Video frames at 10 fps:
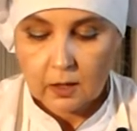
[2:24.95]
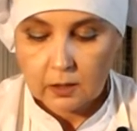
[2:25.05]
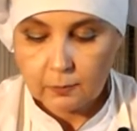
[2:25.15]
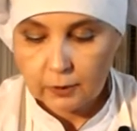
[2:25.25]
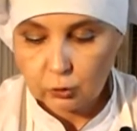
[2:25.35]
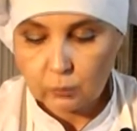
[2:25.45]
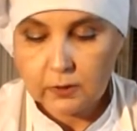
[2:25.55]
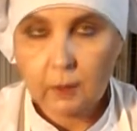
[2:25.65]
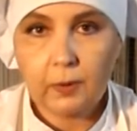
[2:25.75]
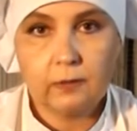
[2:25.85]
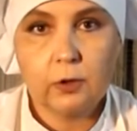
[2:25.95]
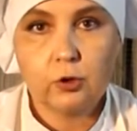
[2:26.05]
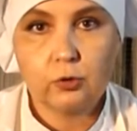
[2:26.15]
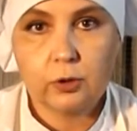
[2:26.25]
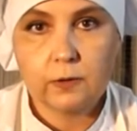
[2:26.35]
И потом я
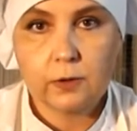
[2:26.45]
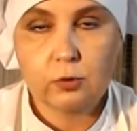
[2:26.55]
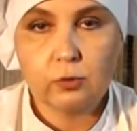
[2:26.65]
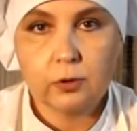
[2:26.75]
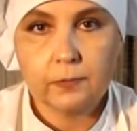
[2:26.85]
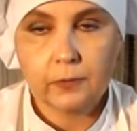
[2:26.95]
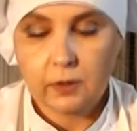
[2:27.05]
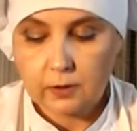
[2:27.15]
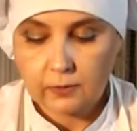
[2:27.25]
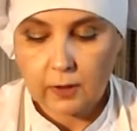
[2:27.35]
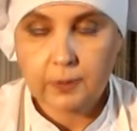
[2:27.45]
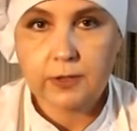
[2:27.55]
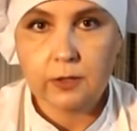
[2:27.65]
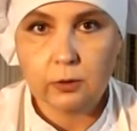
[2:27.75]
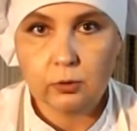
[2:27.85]
повешу это все э, в
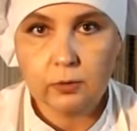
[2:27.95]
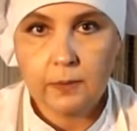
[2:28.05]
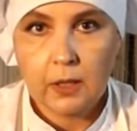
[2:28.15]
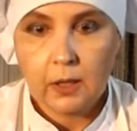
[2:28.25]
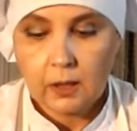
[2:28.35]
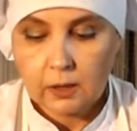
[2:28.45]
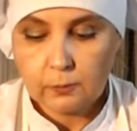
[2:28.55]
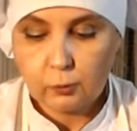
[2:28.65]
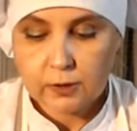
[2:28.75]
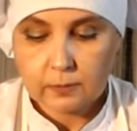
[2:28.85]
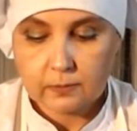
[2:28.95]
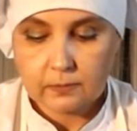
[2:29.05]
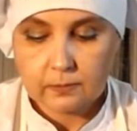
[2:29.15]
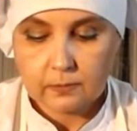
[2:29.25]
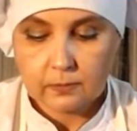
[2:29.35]
коптилку и
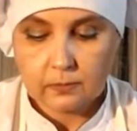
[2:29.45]
будем